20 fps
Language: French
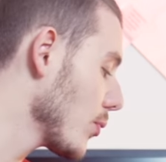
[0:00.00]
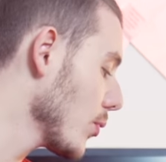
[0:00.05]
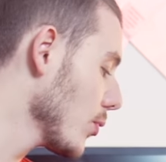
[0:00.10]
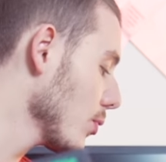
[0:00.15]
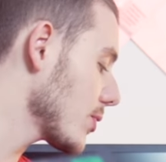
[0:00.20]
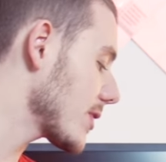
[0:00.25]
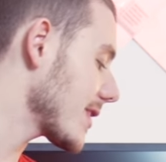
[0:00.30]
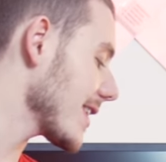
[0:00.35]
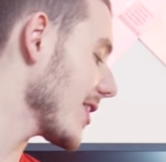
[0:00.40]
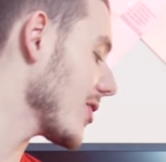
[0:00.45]

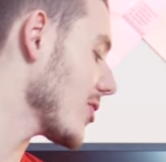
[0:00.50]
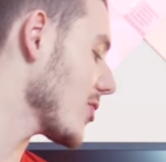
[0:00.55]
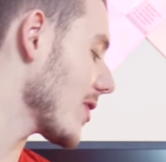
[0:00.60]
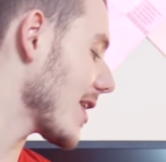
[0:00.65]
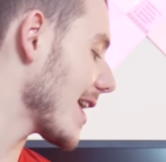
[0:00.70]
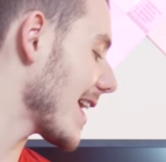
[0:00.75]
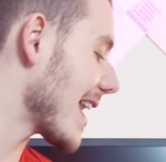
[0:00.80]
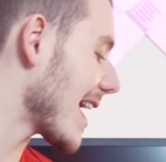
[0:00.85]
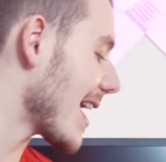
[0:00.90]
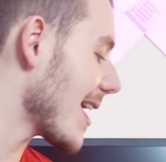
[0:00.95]
Plus et, le,
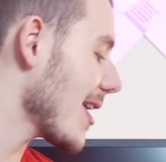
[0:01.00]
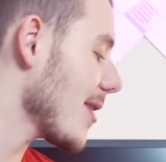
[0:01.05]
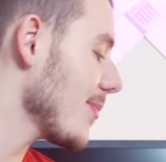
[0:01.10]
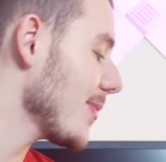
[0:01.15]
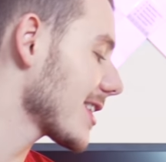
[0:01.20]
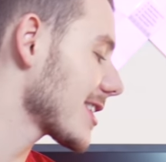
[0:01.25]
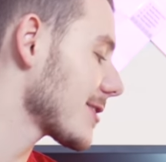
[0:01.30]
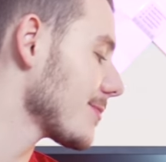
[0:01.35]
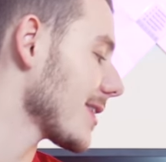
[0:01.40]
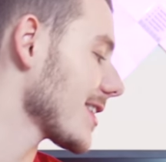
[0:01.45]
la
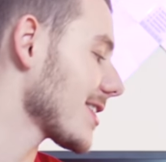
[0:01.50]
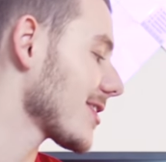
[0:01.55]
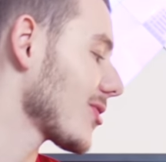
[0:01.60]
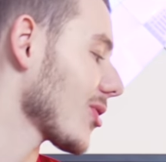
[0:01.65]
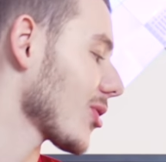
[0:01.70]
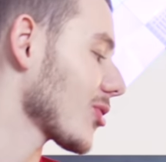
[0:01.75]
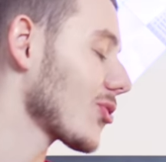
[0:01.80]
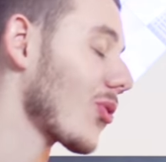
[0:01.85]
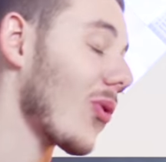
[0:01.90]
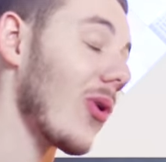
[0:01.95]
MX
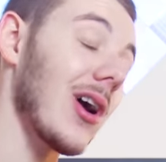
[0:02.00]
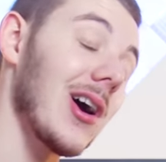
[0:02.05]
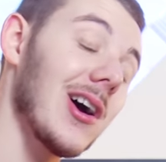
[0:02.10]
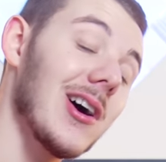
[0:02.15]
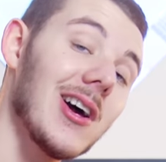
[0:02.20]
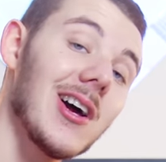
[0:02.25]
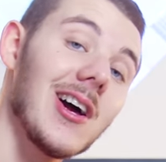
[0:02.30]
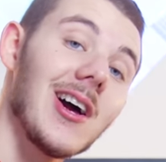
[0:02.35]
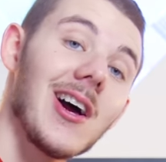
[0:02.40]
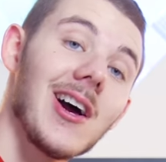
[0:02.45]
Master 3.
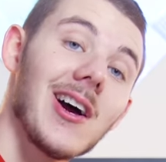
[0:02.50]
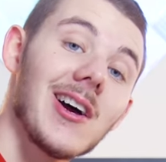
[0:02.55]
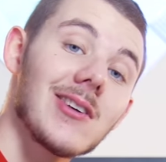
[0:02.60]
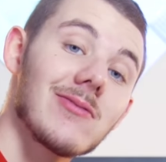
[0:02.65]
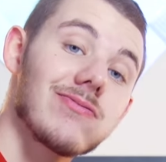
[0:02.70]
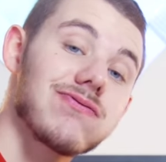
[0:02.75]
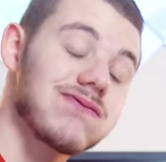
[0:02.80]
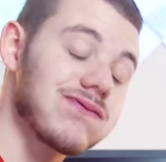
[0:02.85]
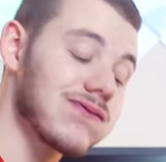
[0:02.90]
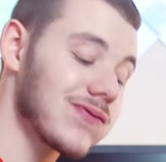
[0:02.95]

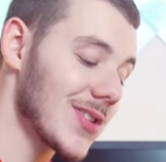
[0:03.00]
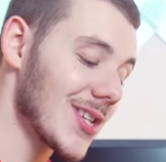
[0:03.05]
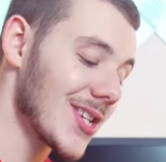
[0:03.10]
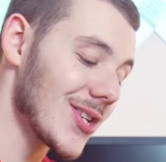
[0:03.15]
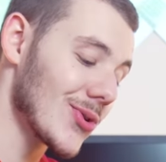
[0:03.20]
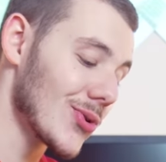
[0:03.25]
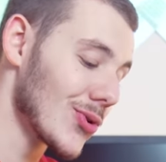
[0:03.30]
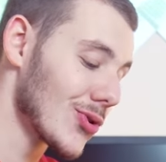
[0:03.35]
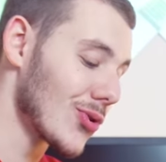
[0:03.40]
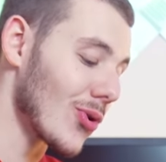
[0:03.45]

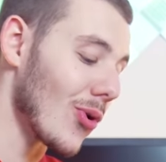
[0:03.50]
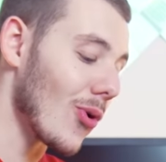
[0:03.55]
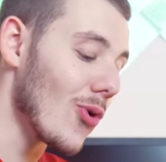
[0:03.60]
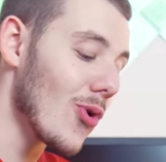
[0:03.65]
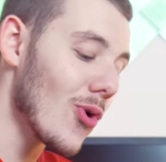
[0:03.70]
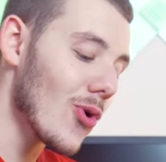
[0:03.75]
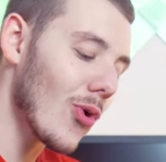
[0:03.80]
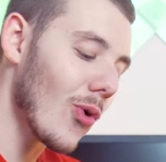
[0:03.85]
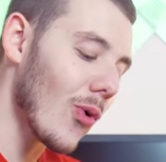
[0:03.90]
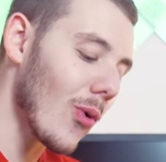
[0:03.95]
C'est juste
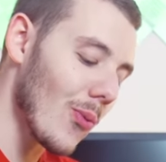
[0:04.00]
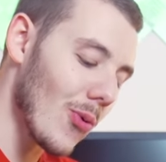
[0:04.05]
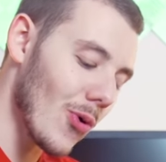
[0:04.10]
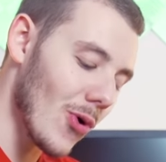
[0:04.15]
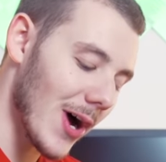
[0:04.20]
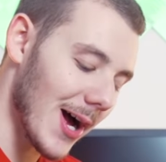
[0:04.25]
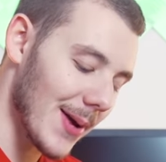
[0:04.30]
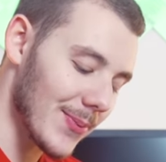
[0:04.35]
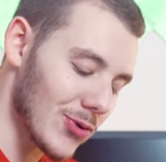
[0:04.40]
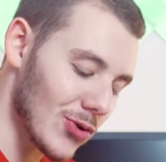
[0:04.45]
le
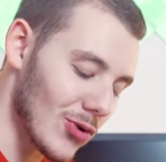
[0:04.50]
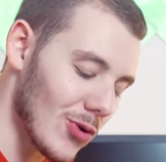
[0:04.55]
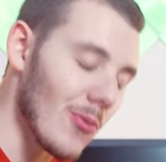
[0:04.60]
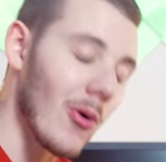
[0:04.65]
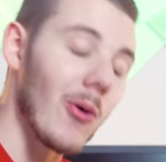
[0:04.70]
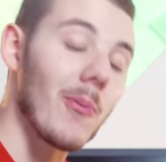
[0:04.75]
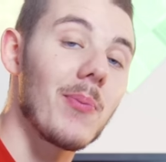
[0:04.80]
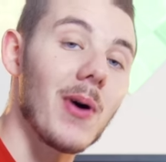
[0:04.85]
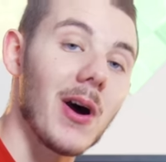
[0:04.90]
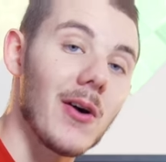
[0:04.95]
combo
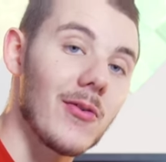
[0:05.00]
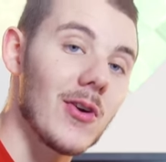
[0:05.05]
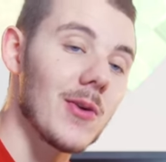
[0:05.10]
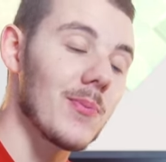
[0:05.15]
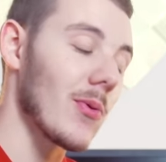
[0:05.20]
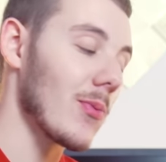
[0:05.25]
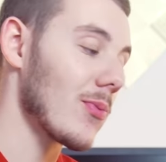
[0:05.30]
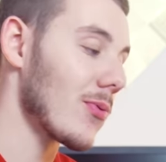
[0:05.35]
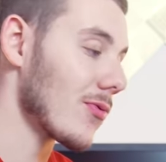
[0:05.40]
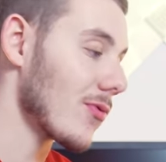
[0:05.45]
absolument parfait
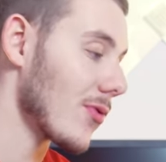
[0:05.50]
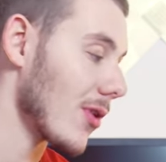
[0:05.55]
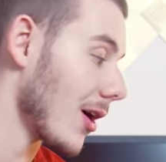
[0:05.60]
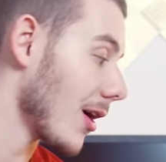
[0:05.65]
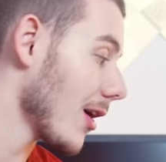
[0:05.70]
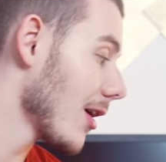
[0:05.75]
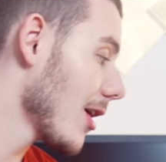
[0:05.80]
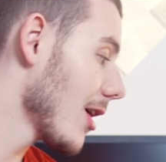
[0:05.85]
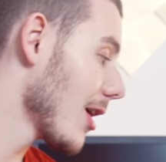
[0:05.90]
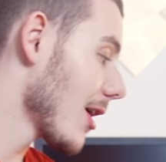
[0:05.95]
pour
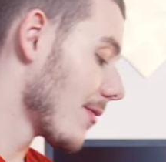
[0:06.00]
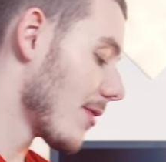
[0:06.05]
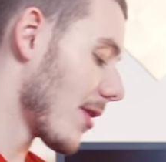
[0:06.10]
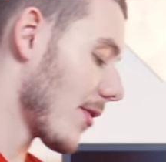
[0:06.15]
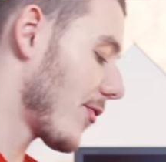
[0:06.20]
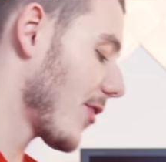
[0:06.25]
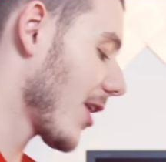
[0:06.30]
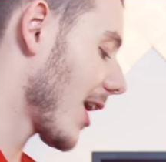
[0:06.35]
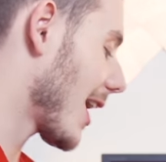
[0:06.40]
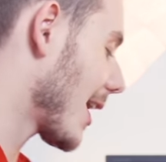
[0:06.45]
pouvoir bah,
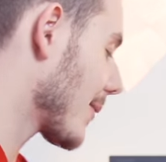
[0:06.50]
faire